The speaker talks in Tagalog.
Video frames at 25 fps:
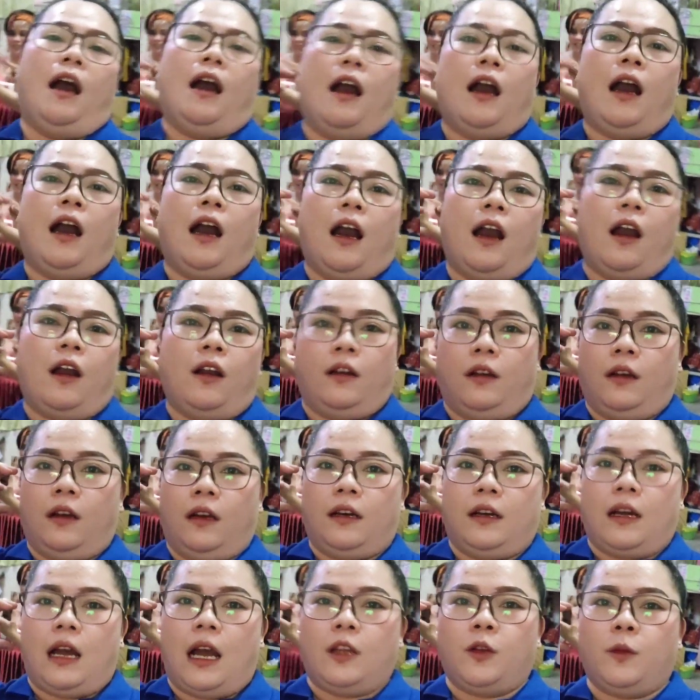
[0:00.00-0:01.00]
uh,
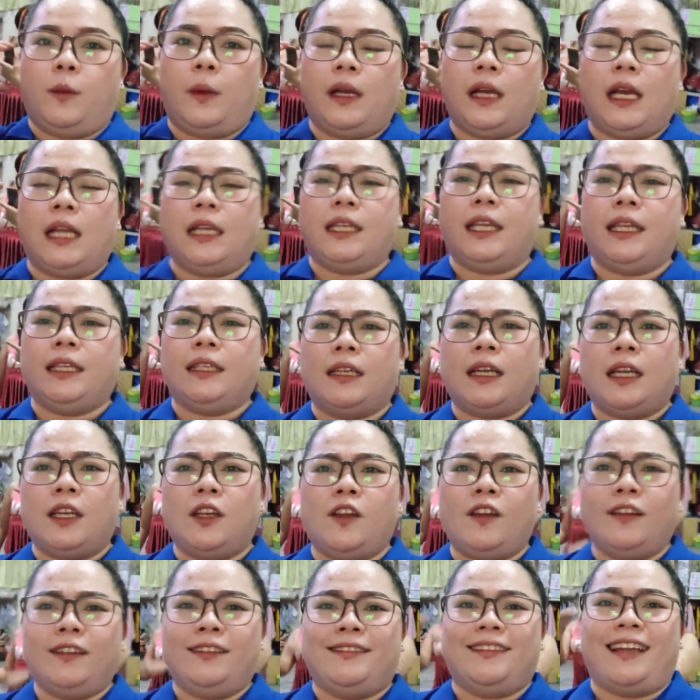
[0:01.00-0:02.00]
ano bang holiday
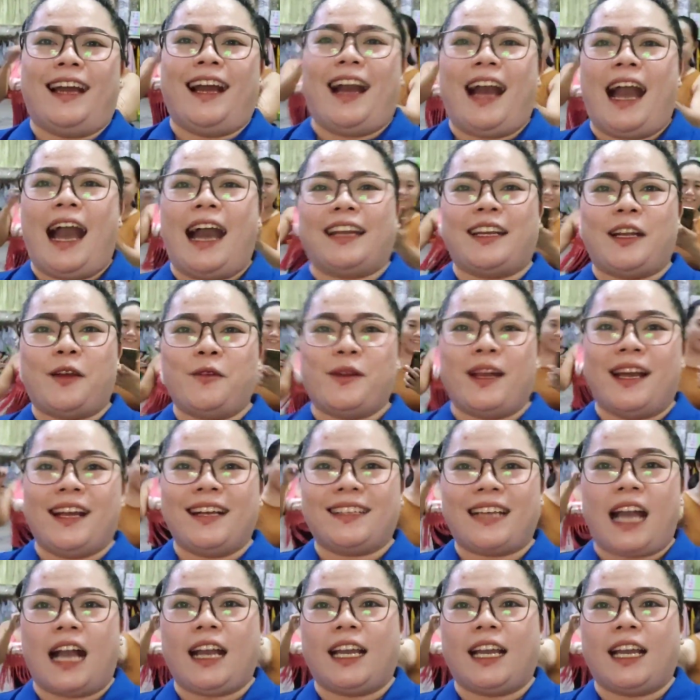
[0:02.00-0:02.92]
ngayon? Uh, na ang